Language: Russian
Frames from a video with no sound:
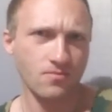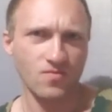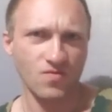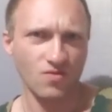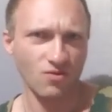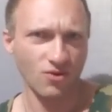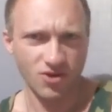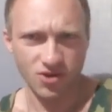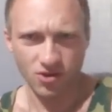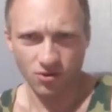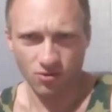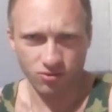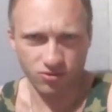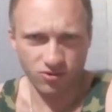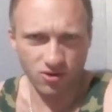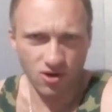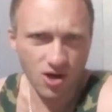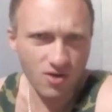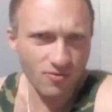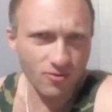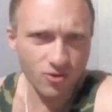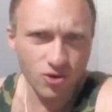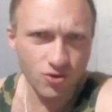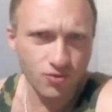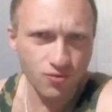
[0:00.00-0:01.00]
Ну, вообще вот
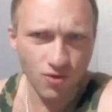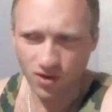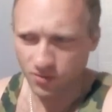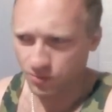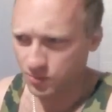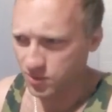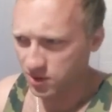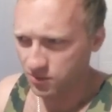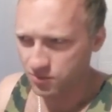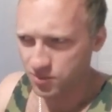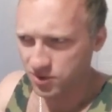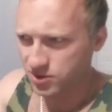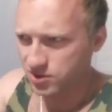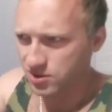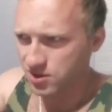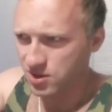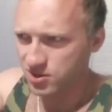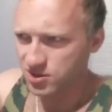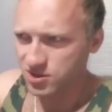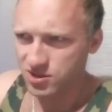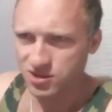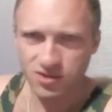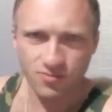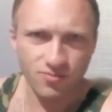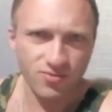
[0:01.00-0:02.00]
левый чувак, переписки
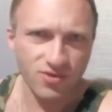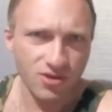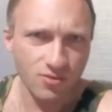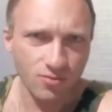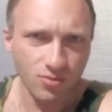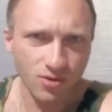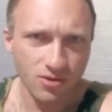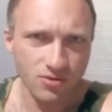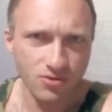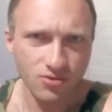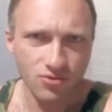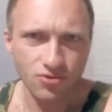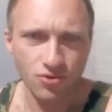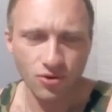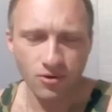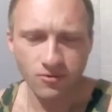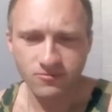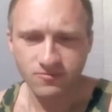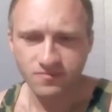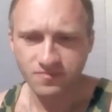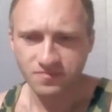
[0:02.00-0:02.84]
раньше с ним не было, ничего.